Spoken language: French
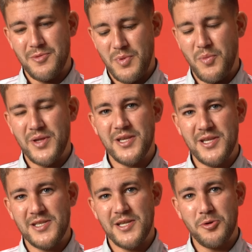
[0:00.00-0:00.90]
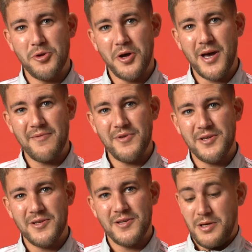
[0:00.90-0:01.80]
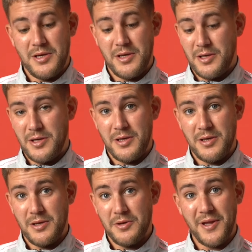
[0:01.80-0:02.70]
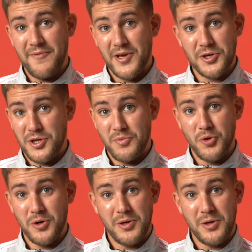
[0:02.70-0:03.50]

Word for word: On mettait des CD dedans gravés. Et il y en avait un chez moi,